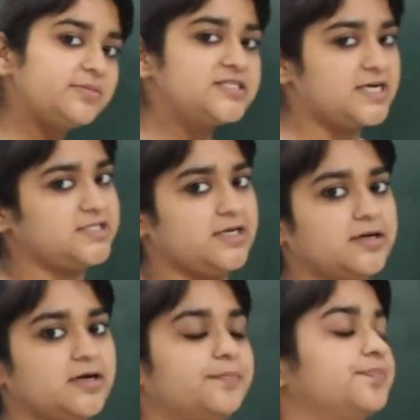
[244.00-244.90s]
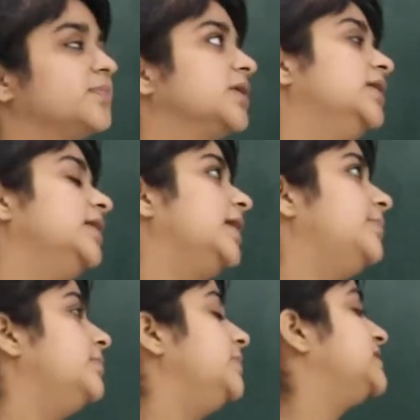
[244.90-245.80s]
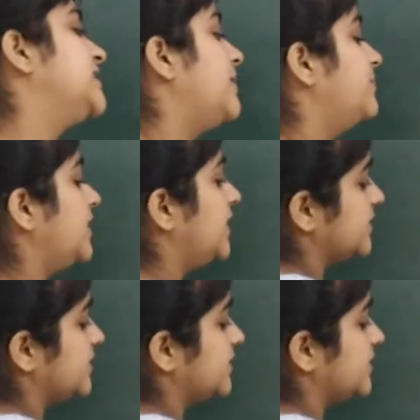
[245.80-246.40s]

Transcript: समझ आ जाएगा अब हम एग्जाम्पल